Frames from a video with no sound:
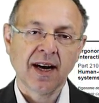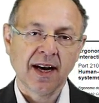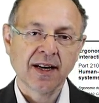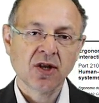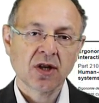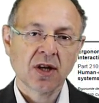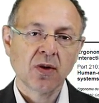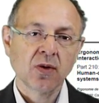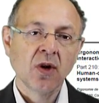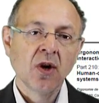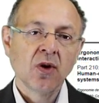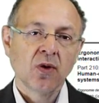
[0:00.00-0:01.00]

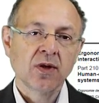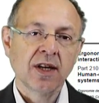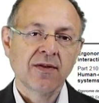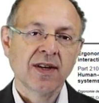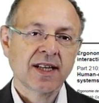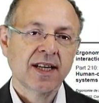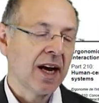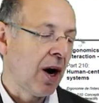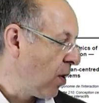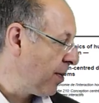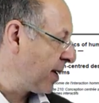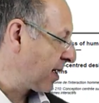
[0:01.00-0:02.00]
reinschauen und die etwas
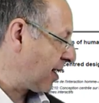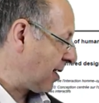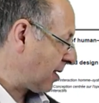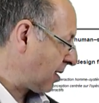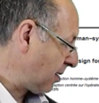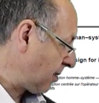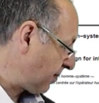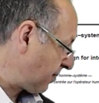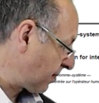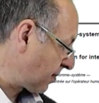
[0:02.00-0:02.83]
genauer betrachten.